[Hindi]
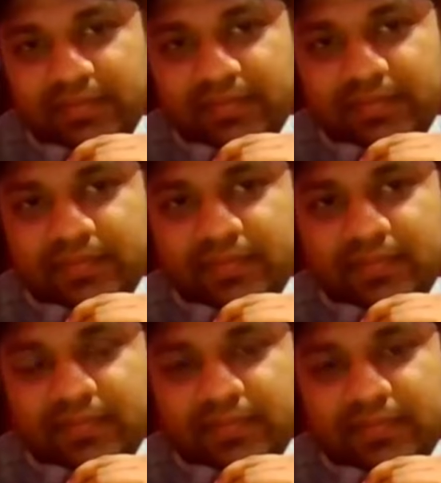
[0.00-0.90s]
ई का
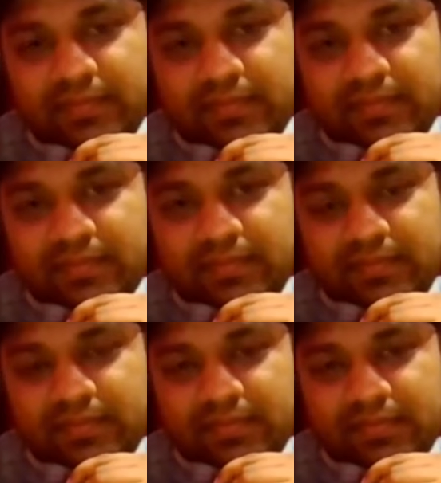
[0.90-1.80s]
आ,
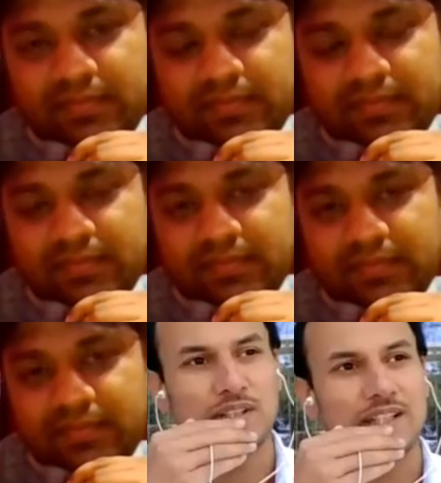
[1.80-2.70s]
स्टोरी ही अलग है
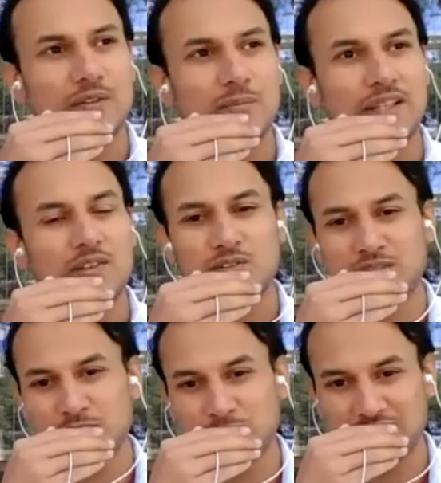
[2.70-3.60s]
वो बोला है कि भाई
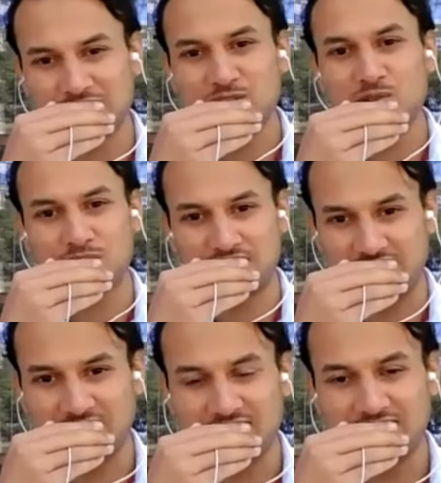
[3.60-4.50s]
कॉन्सेप्ट समझने का जरूरत
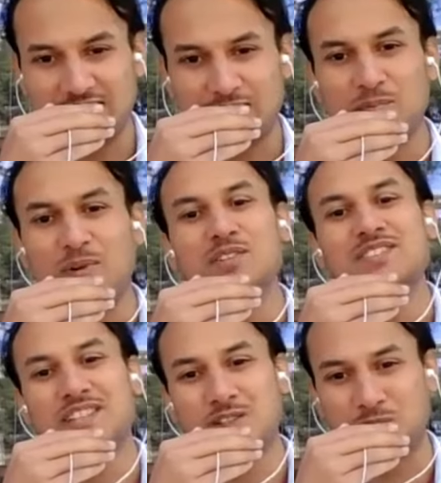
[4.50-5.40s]
नहीं आप बहुत
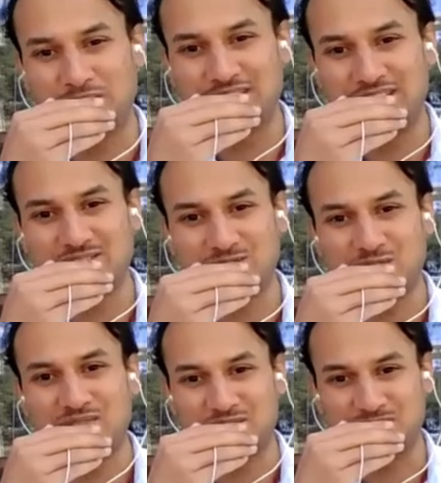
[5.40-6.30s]
हम्म। सारा न्यूमेरिकल
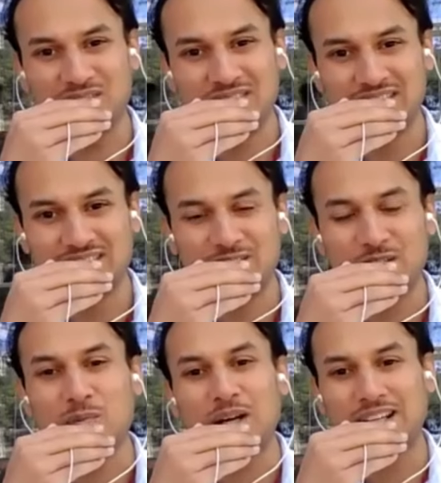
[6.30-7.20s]
सॉल्व करो
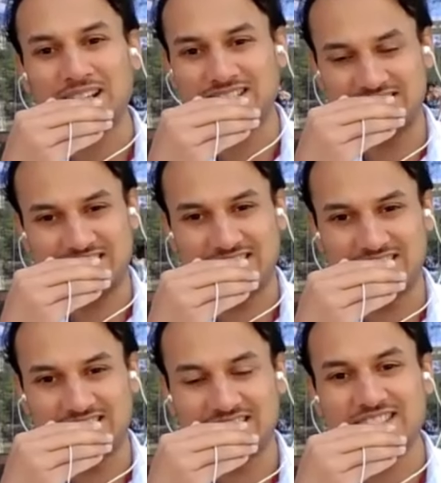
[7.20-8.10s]
आइडिया लग जाएगा
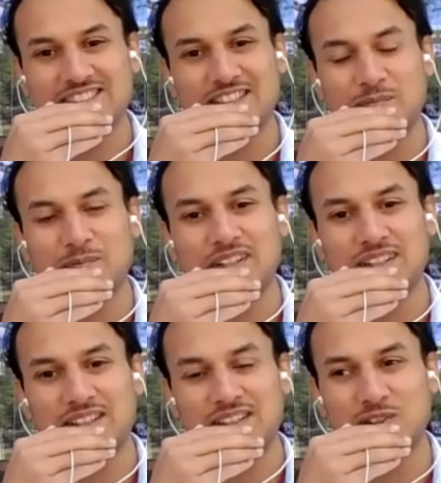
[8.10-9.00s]
कि किस टाइप का
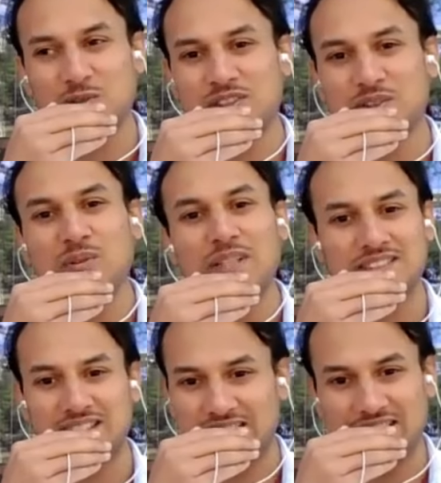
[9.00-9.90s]
क्वेश्चन को
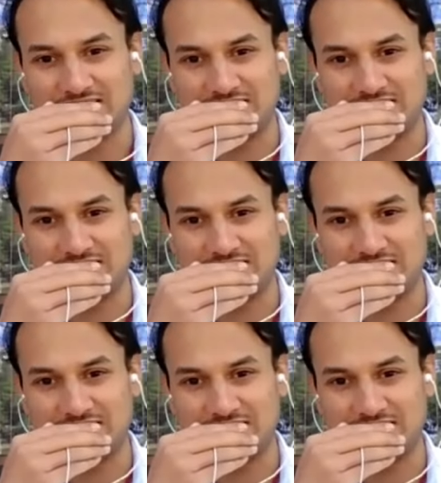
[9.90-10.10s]
कैसे हैंडल